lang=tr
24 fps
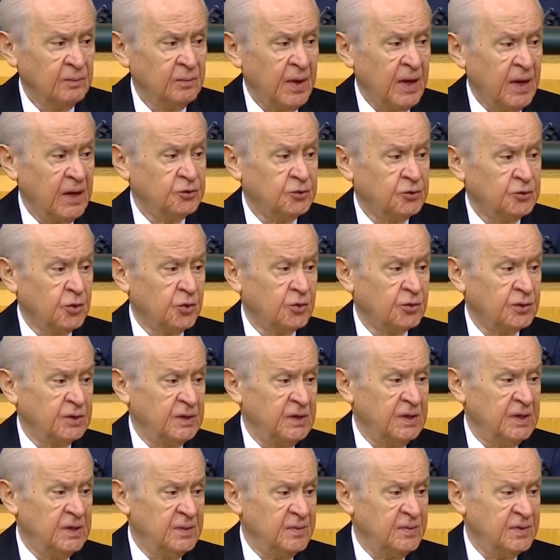pek çok
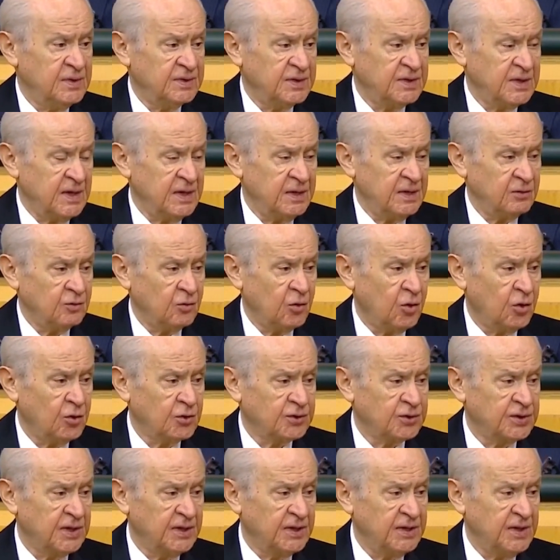ilimizde
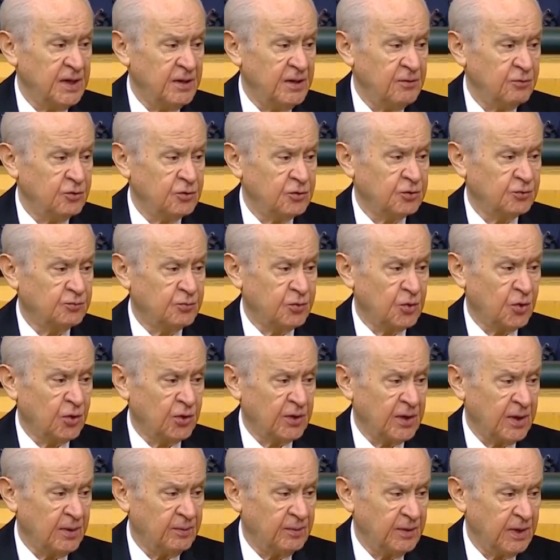korsan Nevruz
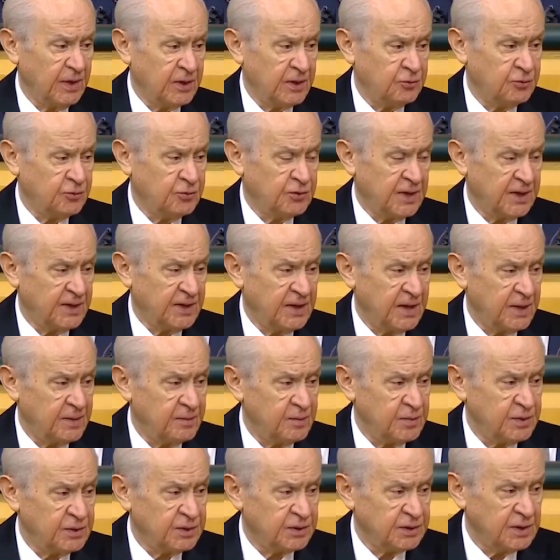programları
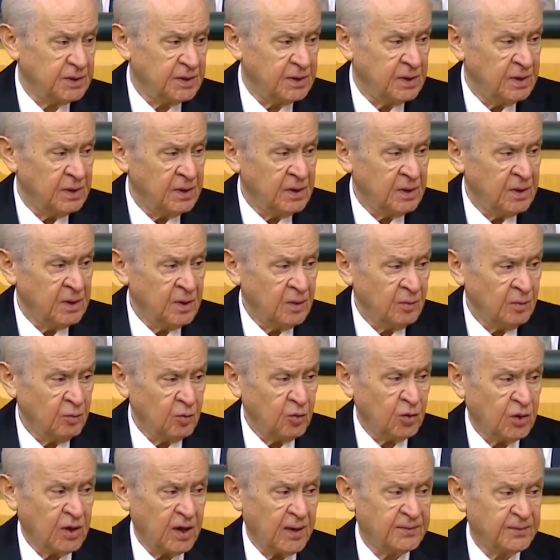düzenlenmiş.
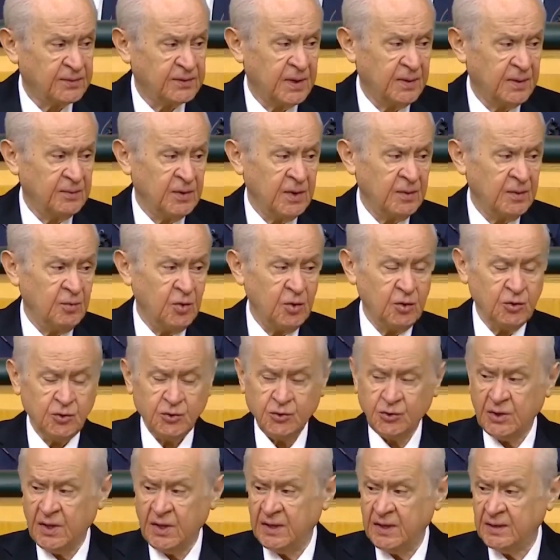Bu kapsamda
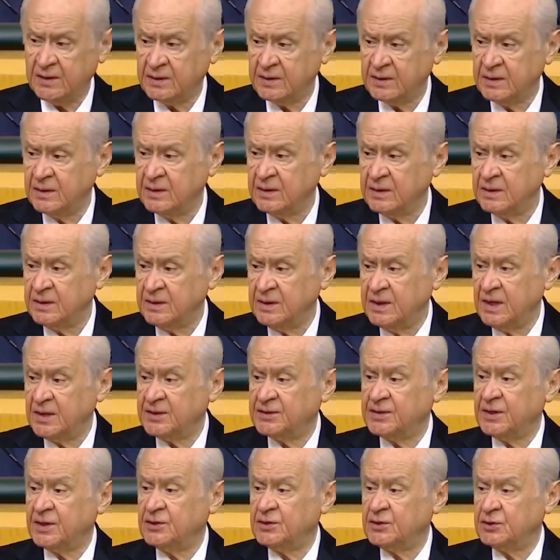bölücüler,
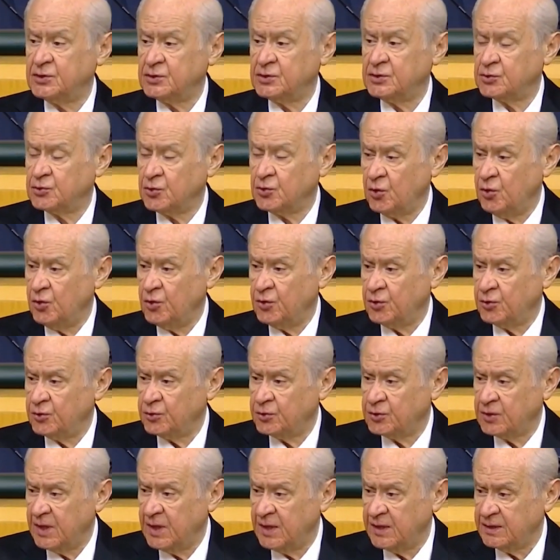yasa dışı sol
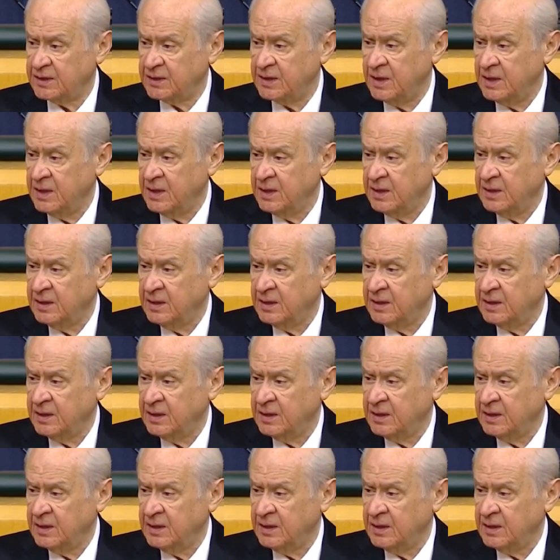örgütler,